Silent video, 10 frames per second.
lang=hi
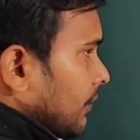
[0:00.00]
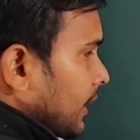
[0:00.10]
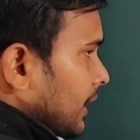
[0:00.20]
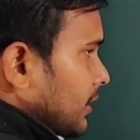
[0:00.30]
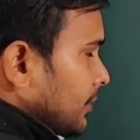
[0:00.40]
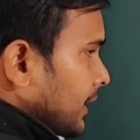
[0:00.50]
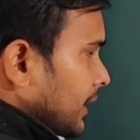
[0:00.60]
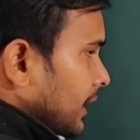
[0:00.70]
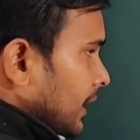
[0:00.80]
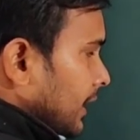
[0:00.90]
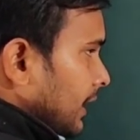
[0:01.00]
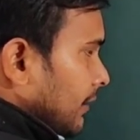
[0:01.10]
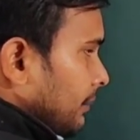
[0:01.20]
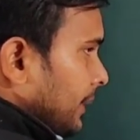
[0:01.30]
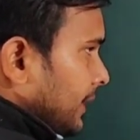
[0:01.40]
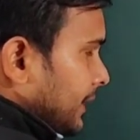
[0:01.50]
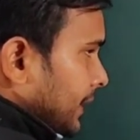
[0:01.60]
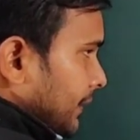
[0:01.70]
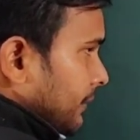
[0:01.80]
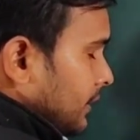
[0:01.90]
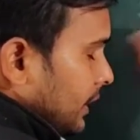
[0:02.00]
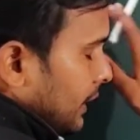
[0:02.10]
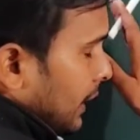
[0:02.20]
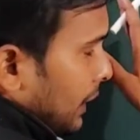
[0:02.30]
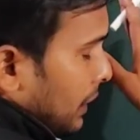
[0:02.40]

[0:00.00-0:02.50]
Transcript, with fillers: वायर इस पर लपेट दें ठीक है